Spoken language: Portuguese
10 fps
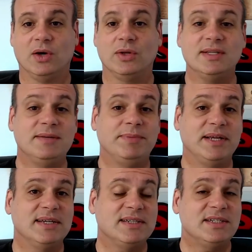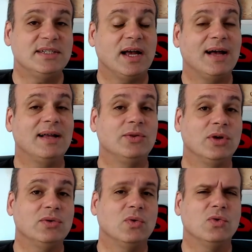Outras empresas
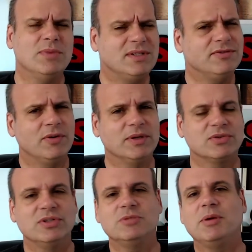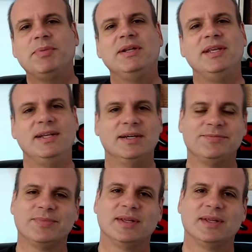anotam algumas informações em uma planilha.